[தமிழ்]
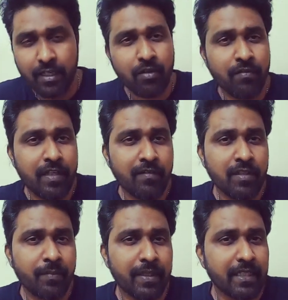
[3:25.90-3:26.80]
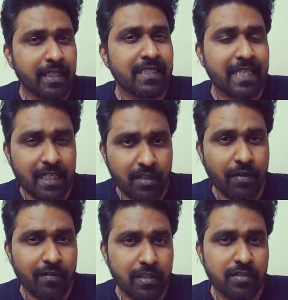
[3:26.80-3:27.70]
என்னோட வண்டி வந்து பார்த்தீங்கன்னா ஸ்டாண்டர்ட்
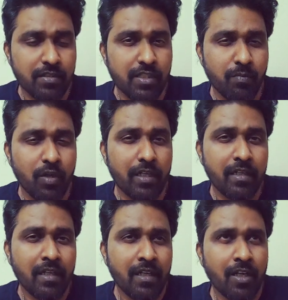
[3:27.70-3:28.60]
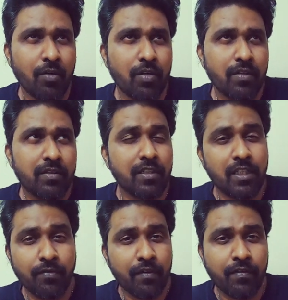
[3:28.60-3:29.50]
ஃபைவ் ஹண்ட்ரட் சிசி புல்லட் ஒரு
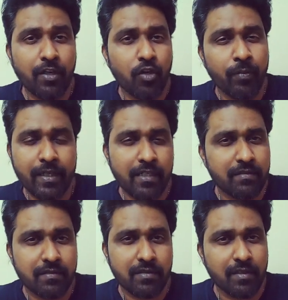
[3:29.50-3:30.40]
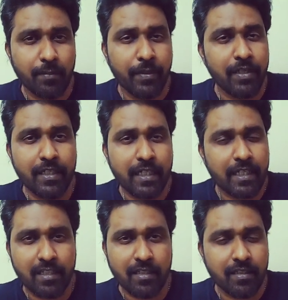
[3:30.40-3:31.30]
தேர்ட்டி ஃபைவ் கிலோமீட்டர்ஸ் பெர்
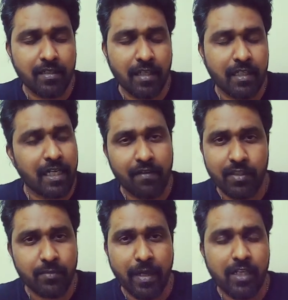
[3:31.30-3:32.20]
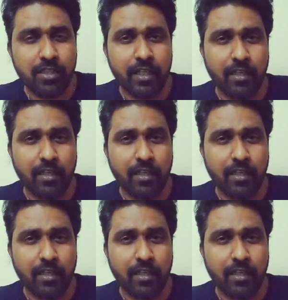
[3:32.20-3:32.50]
லிட்டர் எனக்கு அண்ணன் ஆவரேஜ் மைலேஜ்